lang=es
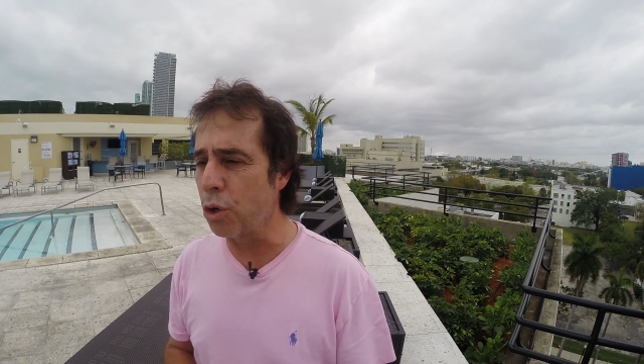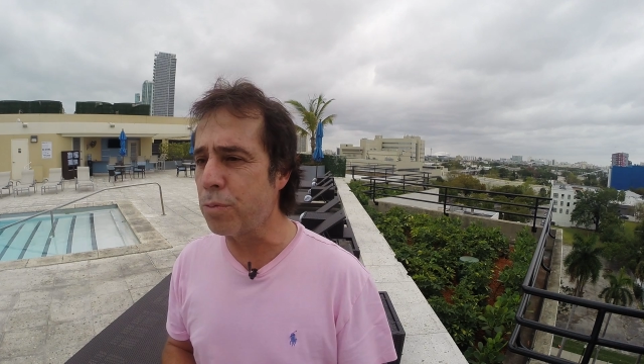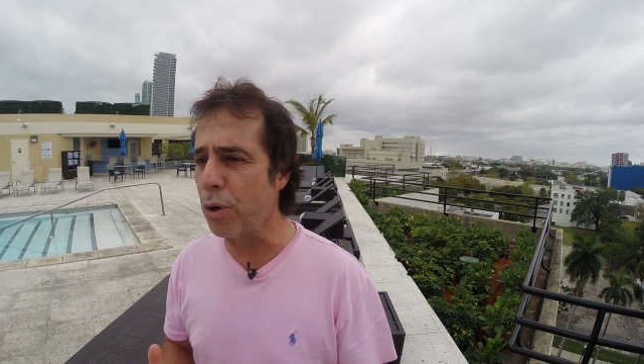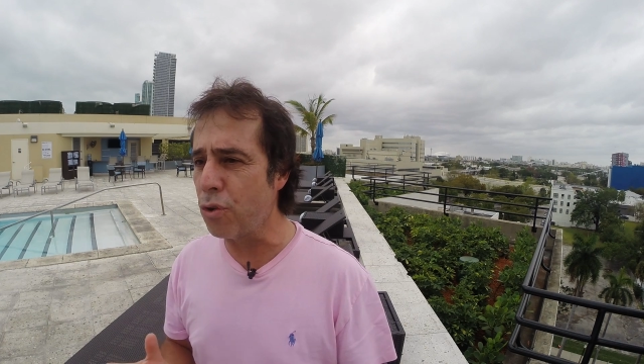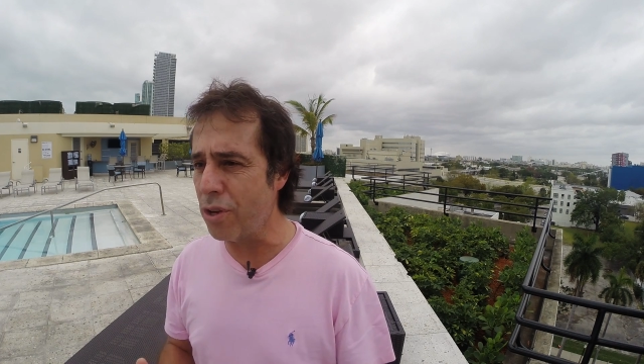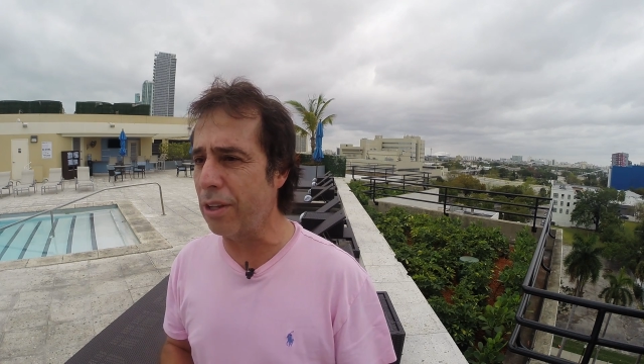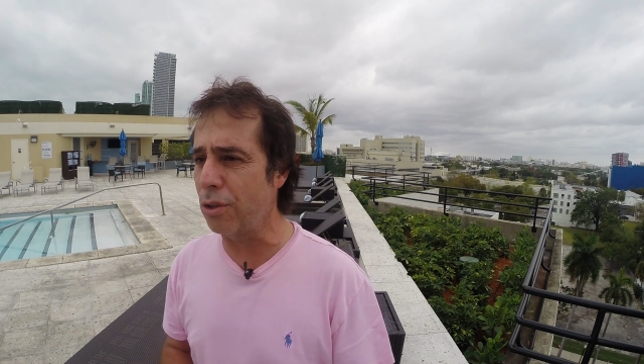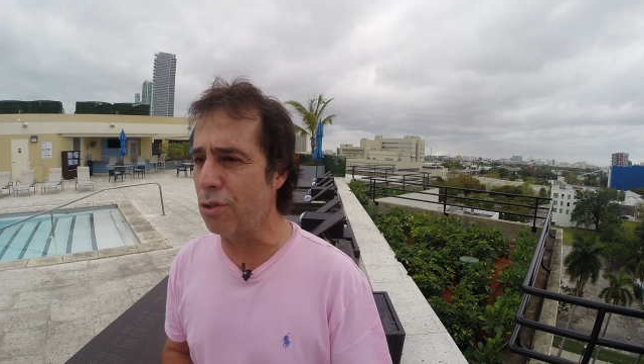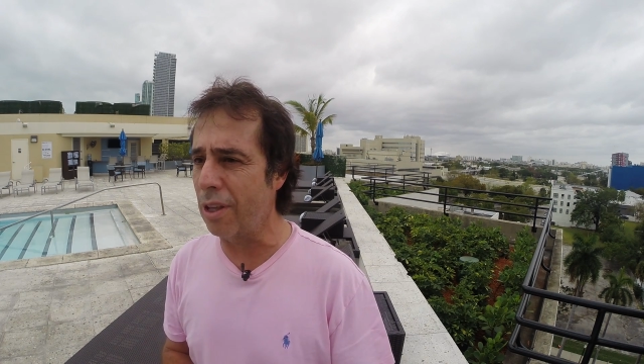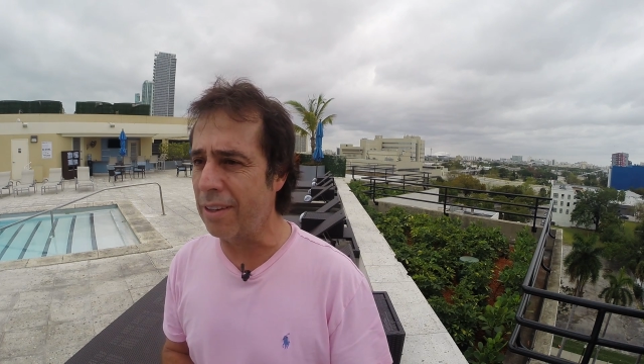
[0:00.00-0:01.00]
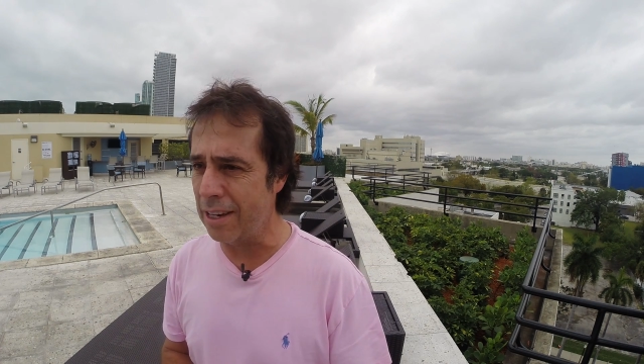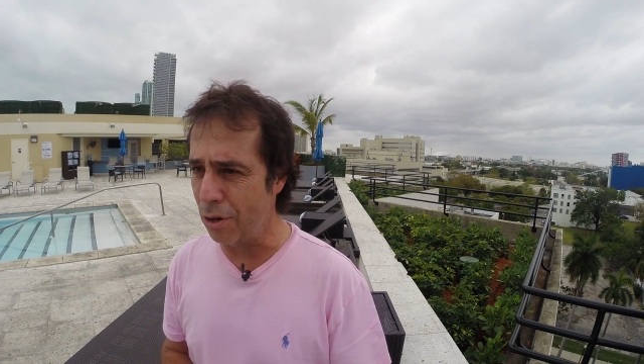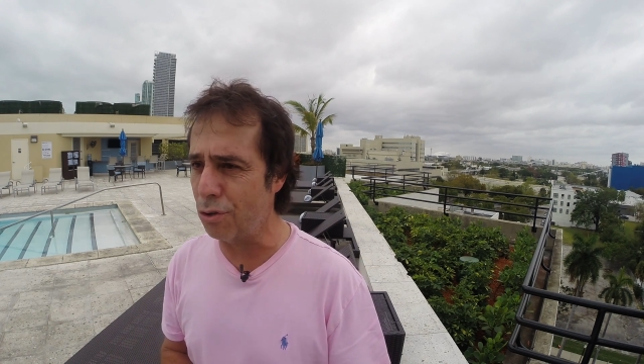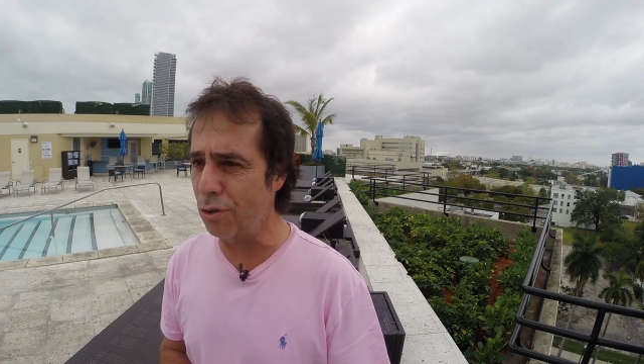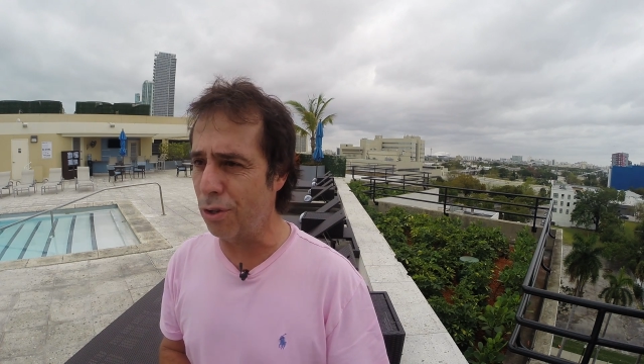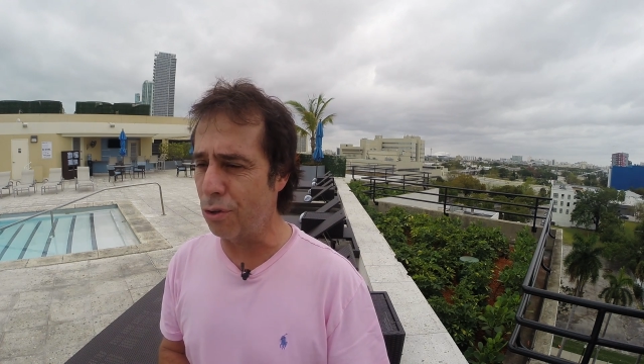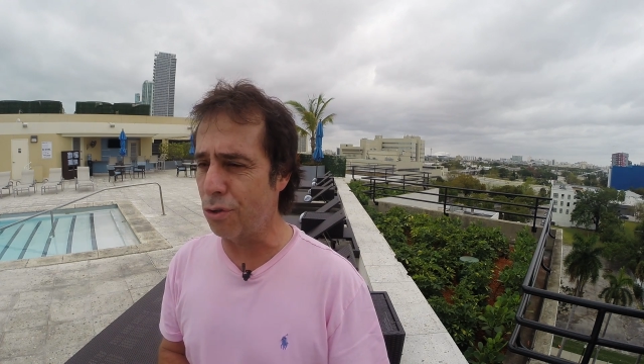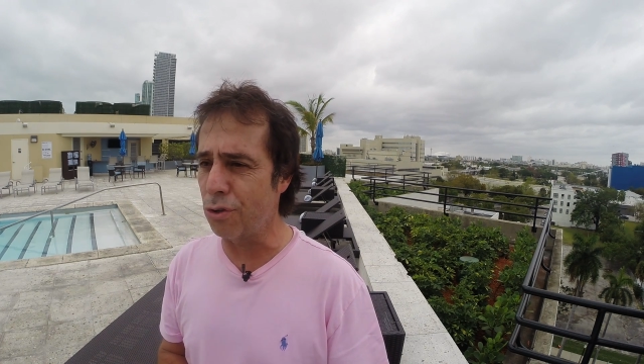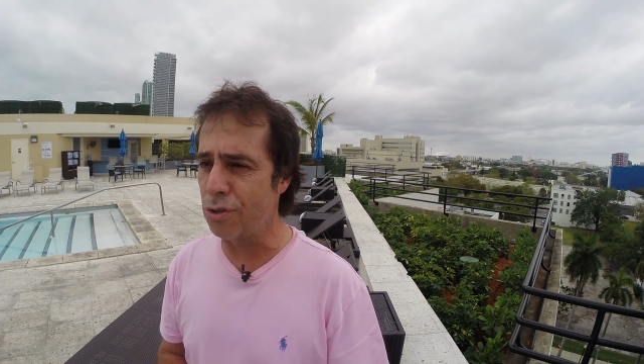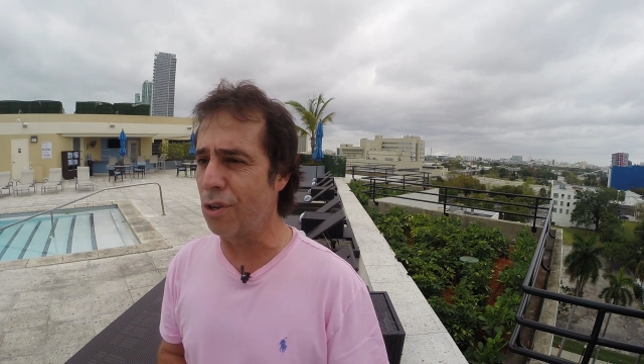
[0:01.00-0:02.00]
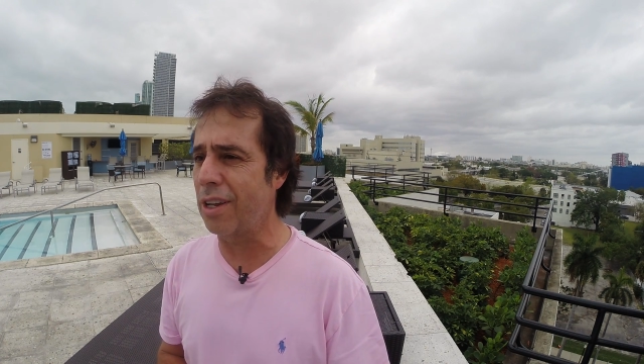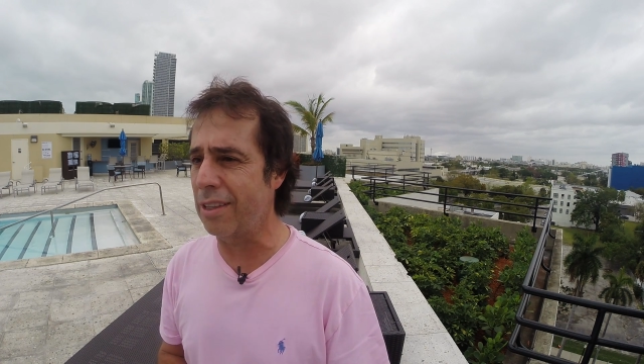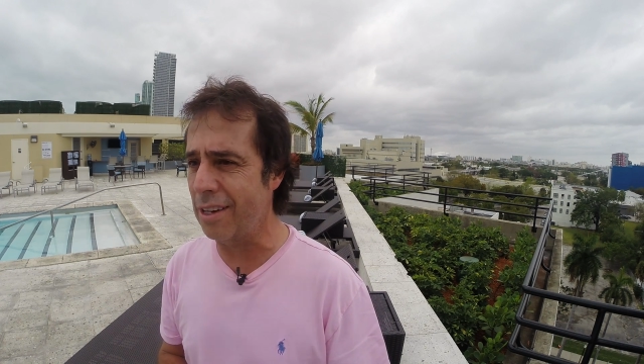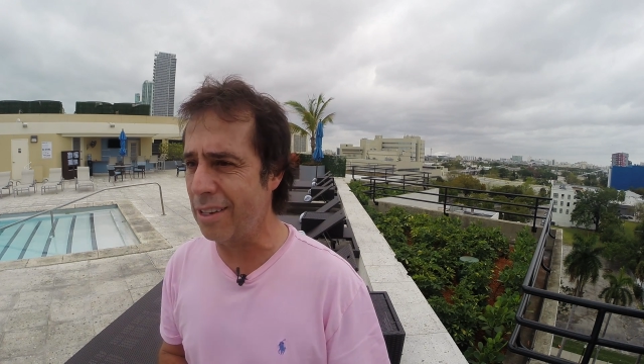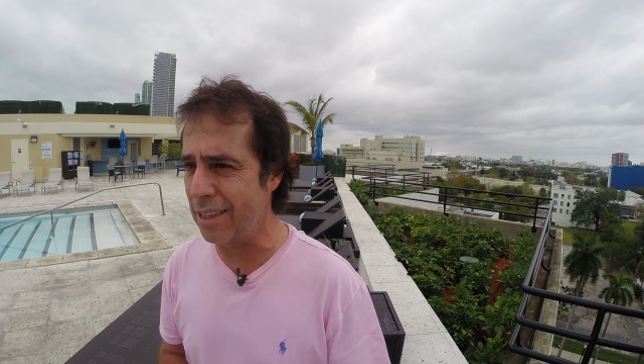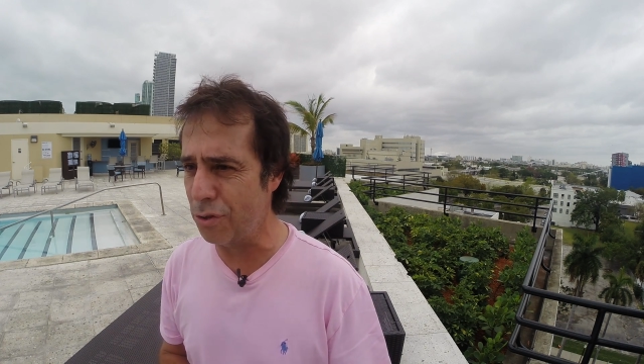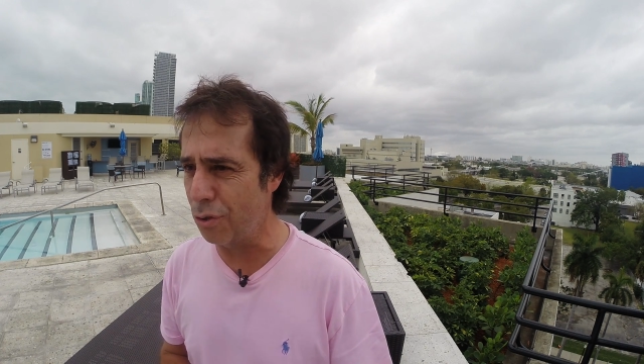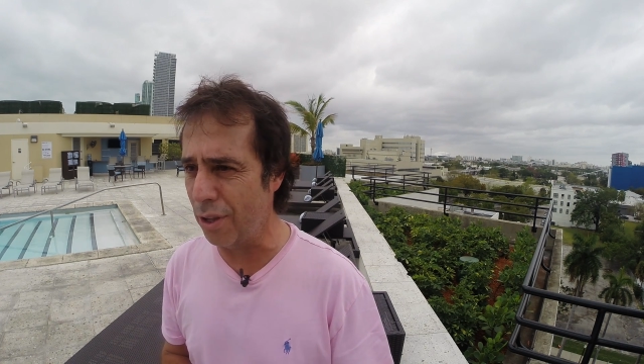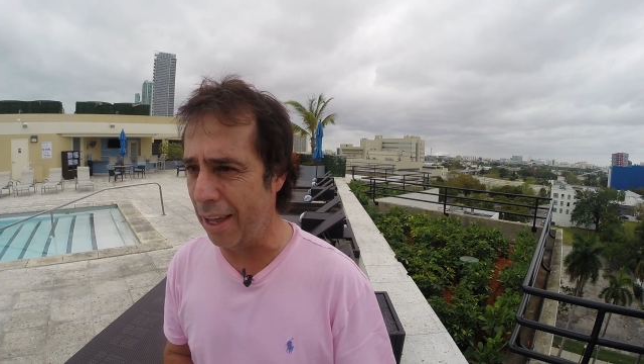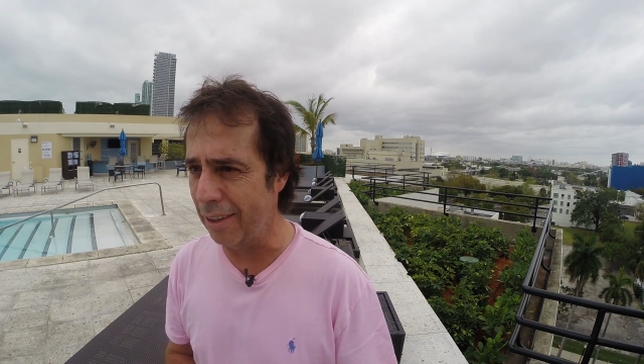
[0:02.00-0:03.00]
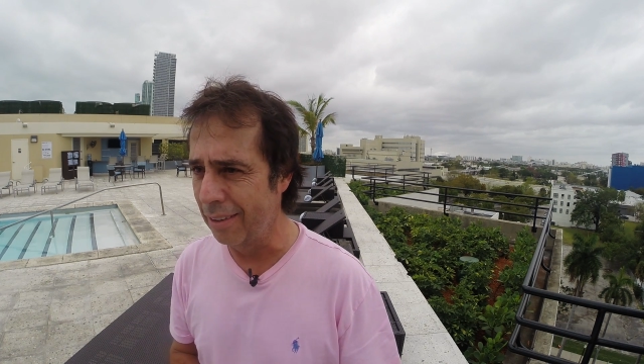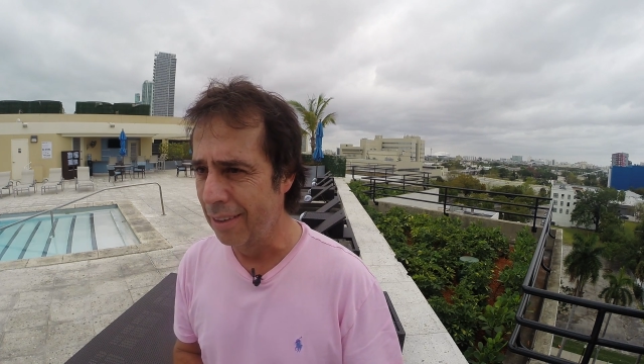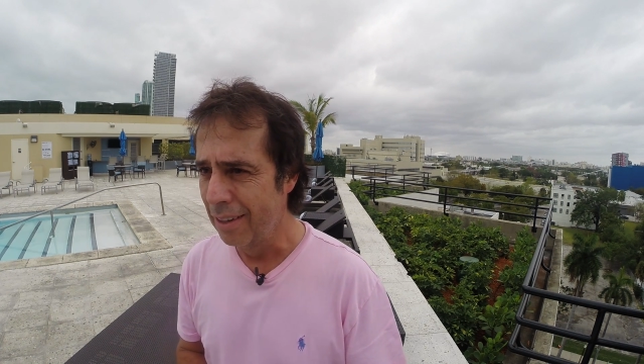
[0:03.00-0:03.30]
los proyectos de desarrollo de construcción que tiene esta ciudad.